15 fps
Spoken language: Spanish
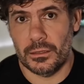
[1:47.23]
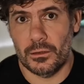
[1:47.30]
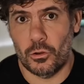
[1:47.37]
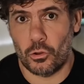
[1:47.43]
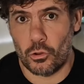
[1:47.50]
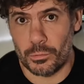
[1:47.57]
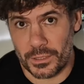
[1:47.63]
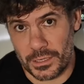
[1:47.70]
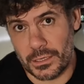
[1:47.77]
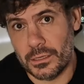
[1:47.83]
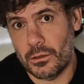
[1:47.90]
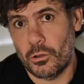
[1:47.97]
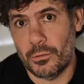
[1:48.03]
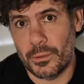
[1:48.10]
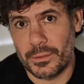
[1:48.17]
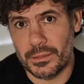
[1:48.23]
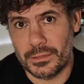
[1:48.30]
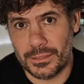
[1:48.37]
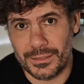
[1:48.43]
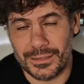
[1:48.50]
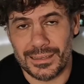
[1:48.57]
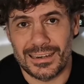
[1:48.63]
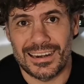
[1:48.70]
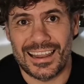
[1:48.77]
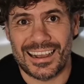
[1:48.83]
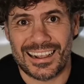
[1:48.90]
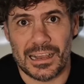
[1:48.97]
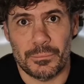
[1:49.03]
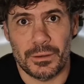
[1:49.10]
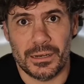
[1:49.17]
luego viene obviamente
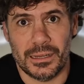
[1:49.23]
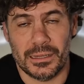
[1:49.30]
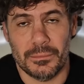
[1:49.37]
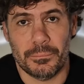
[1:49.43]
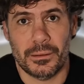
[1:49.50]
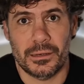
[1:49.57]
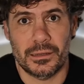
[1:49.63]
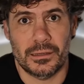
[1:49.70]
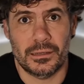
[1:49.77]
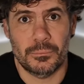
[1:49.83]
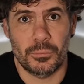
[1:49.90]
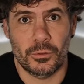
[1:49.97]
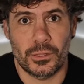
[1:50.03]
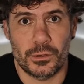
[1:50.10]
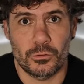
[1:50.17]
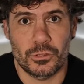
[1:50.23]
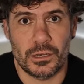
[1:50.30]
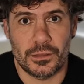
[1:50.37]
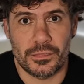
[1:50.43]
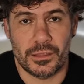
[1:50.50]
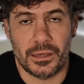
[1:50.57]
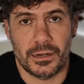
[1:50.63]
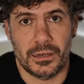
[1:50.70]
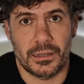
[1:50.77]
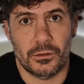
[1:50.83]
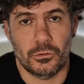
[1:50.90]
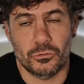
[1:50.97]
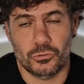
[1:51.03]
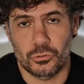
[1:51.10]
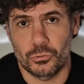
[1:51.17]
la cámara para poder
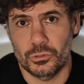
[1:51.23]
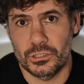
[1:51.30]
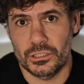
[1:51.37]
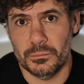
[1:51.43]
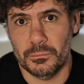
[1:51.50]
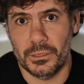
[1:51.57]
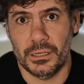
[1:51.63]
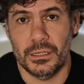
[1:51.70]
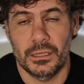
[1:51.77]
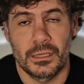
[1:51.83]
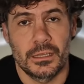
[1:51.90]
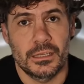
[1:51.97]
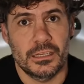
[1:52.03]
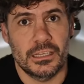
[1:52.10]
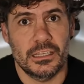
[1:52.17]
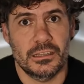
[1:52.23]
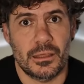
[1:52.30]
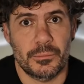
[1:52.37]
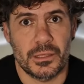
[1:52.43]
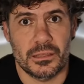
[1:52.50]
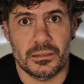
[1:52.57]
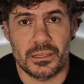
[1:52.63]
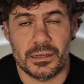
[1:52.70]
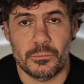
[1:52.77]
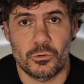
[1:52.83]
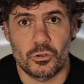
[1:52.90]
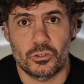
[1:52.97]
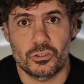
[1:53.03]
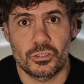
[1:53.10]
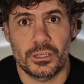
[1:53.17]
utilizarla con su timbre y también
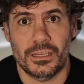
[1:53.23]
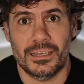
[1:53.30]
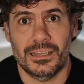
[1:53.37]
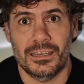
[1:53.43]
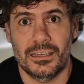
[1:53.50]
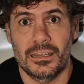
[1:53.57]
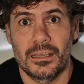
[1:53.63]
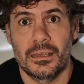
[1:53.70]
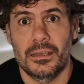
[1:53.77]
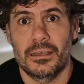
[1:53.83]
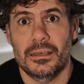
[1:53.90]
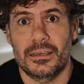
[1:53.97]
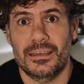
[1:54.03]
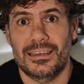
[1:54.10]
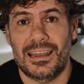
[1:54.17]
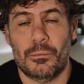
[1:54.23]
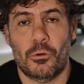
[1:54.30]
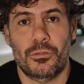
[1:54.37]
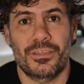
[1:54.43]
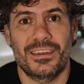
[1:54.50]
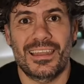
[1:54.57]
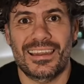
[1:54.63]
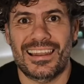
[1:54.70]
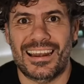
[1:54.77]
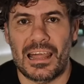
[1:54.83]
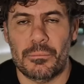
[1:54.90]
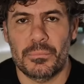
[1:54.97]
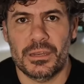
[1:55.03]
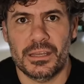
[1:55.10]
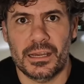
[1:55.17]
tenemos el eh, la bocina
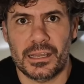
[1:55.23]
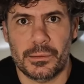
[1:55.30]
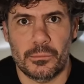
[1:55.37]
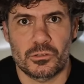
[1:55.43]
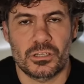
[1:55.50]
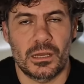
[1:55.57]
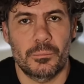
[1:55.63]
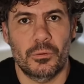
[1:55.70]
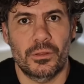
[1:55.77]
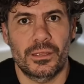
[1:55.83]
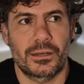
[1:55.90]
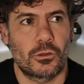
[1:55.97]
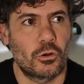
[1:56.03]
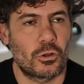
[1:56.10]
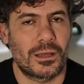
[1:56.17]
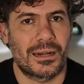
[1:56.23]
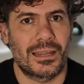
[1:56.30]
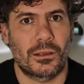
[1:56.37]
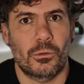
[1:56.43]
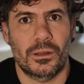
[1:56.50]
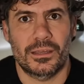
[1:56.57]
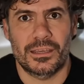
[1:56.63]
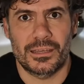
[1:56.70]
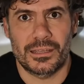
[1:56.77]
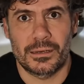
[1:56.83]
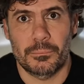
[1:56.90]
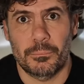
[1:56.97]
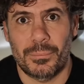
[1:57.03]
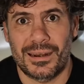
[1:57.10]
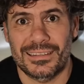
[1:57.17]
inalámbrica que vamos a poder colocarla en
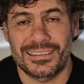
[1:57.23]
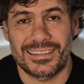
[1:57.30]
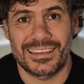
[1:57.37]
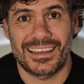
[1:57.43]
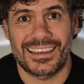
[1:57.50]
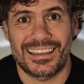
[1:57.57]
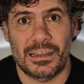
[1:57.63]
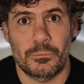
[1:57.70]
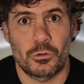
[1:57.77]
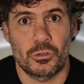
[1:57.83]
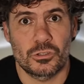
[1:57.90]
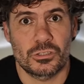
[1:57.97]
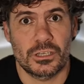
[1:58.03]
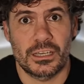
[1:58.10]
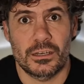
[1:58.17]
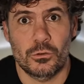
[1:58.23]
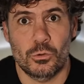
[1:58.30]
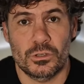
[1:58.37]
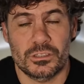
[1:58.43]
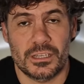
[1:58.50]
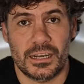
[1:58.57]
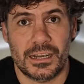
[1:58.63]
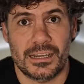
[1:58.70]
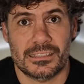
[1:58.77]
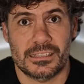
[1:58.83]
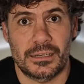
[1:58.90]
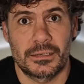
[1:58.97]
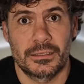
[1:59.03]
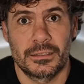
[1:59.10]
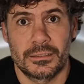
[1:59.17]
cualquier parte que queramos en nuestra
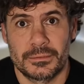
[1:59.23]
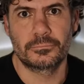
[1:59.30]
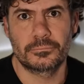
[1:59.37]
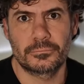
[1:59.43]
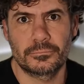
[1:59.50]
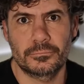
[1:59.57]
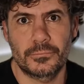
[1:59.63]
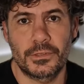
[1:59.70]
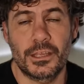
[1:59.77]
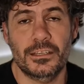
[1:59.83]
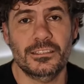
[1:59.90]
casa. Y